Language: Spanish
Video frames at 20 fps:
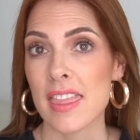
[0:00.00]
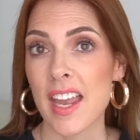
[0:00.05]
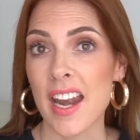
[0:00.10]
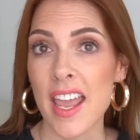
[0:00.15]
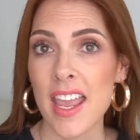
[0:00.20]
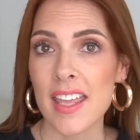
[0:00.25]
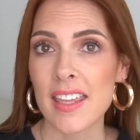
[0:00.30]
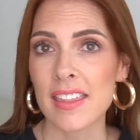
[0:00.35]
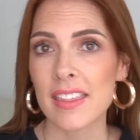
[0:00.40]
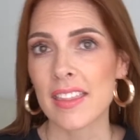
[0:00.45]

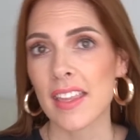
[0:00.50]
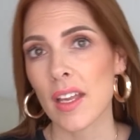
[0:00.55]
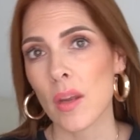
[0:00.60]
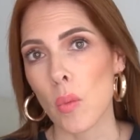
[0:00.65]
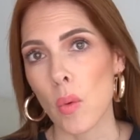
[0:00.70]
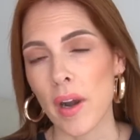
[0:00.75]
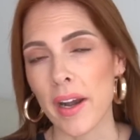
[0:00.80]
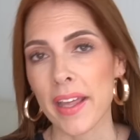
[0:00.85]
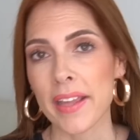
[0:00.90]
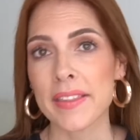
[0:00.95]
30 y
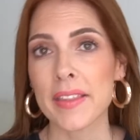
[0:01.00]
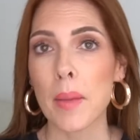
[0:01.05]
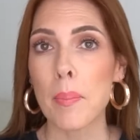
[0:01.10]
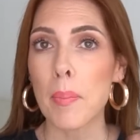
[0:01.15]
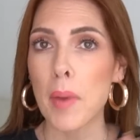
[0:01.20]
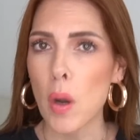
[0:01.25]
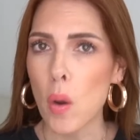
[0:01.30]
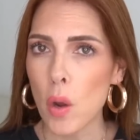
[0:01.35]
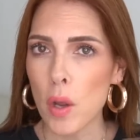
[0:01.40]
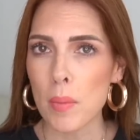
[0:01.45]
40,
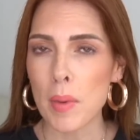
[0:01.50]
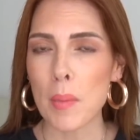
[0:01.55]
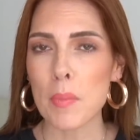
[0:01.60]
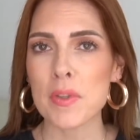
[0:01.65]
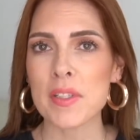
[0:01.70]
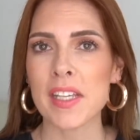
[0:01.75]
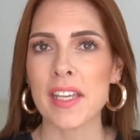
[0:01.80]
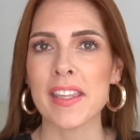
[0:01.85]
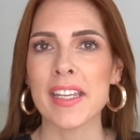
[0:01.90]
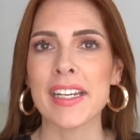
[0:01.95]
pero hoy
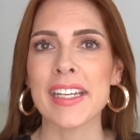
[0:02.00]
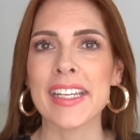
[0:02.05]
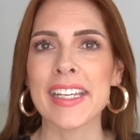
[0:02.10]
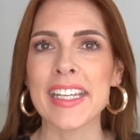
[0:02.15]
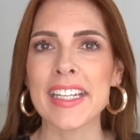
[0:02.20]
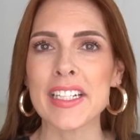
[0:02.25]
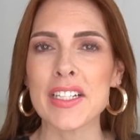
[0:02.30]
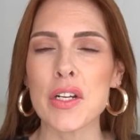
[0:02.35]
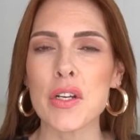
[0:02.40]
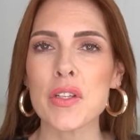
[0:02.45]
vamos a
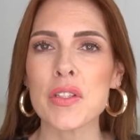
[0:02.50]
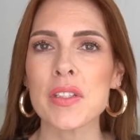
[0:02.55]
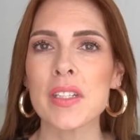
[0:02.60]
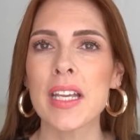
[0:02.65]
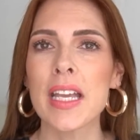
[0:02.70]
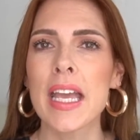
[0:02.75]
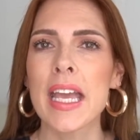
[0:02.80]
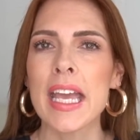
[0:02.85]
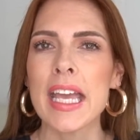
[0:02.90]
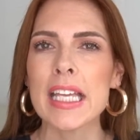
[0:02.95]
dirigirnos
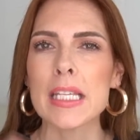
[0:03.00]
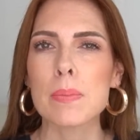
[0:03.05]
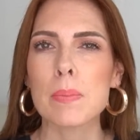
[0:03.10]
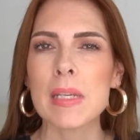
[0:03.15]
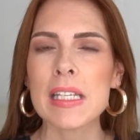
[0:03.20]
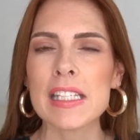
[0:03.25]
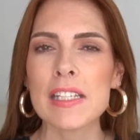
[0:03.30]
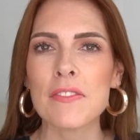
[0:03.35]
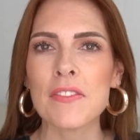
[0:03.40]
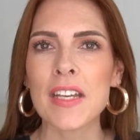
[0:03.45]

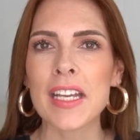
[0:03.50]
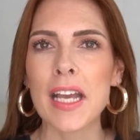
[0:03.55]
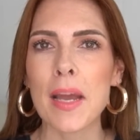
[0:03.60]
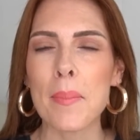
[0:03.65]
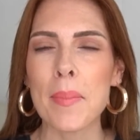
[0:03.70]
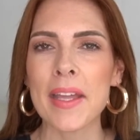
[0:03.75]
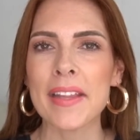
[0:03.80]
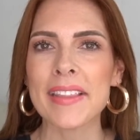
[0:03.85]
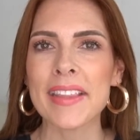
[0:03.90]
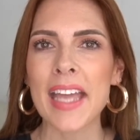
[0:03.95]

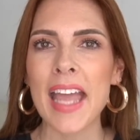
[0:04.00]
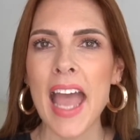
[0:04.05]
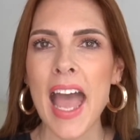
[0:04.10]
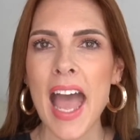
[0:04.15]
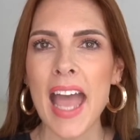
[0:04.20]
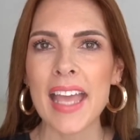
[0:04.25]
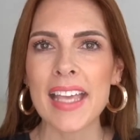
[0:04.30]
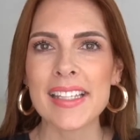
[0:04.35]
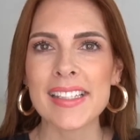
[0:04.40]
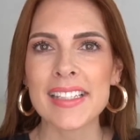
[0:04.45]
específicamente
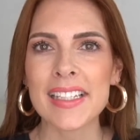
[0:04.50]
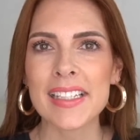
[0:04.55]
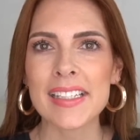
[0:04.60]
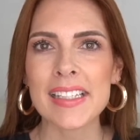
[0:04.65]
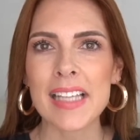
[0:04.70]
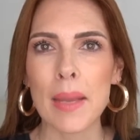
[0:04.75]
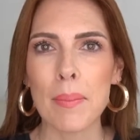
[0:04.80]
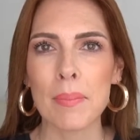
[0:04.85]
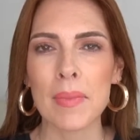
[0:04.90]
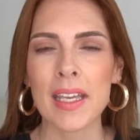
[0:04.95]
a
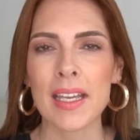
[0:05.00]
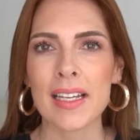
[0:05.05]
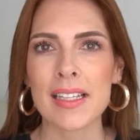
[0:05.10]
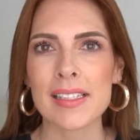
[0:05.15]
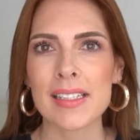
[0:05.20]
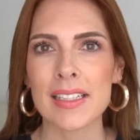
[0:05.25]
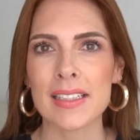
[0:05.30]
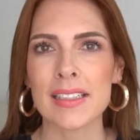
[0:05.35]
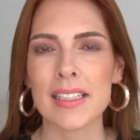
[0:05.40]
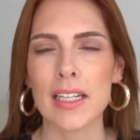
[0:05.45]
estas
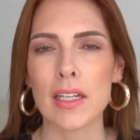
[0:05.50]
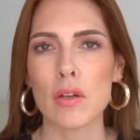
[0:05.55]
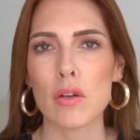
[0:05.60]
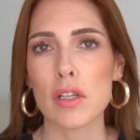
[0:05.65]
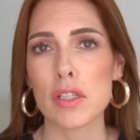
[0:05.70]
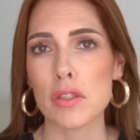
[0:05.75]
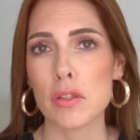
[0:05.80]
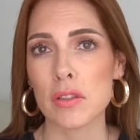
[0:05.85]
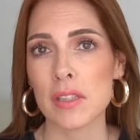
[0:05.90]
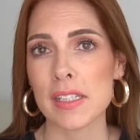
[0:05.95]
amigas que tengo
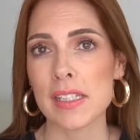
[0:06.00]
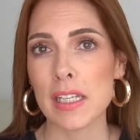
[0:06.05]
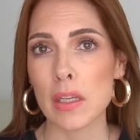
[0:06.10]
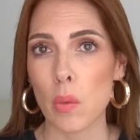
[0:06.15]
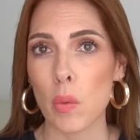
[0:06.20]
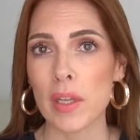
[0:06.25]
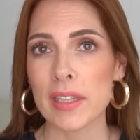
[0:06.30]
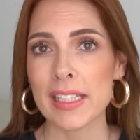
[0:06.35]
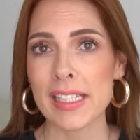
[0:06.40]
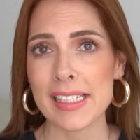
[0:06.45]
que son de
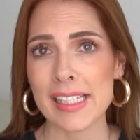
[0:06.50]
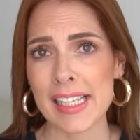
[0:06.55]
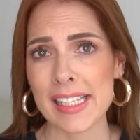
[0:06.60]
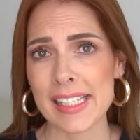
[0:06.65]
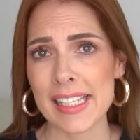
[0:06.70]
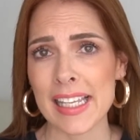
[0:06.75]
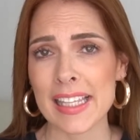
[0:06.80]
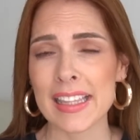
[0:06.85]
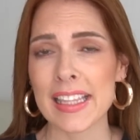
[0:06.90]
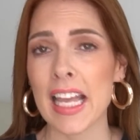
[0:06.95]
50 a
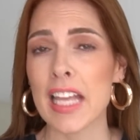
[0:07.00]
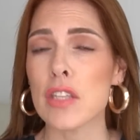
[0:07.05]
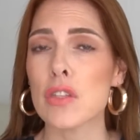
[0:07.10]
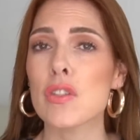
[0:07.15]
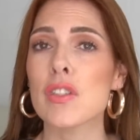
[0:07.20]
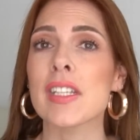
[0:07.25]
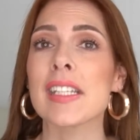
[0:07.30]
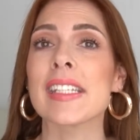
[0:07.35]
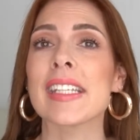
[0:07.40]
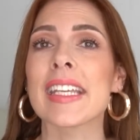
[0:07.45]
60
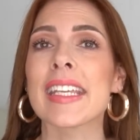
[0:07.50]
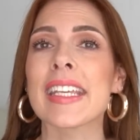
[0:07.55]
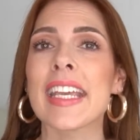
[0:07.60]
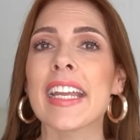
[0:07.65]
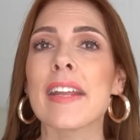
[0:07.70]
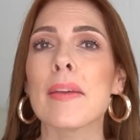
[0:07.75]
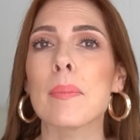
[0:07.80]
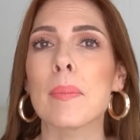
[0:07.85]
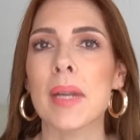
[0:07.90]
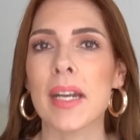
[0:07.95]
años que se
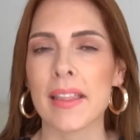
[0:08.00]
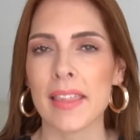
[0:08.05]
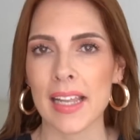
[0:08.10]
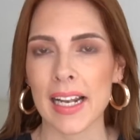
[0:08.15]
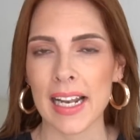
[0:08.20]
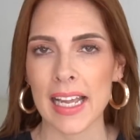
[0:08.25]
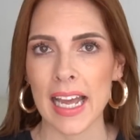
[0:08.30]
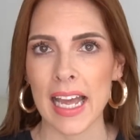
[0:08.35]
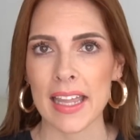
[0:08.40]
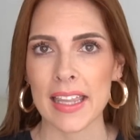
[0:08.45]
quieren ver
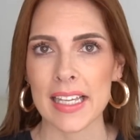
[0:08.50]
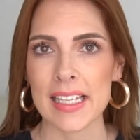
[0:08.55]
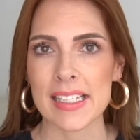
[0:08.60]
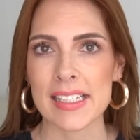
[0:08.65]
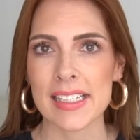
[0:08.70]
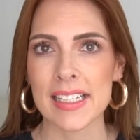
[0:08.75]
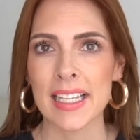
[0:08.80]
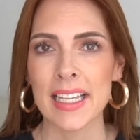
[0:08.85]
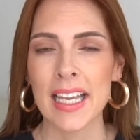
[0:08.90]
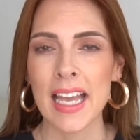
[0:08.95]

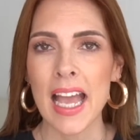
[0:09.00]
delgadas.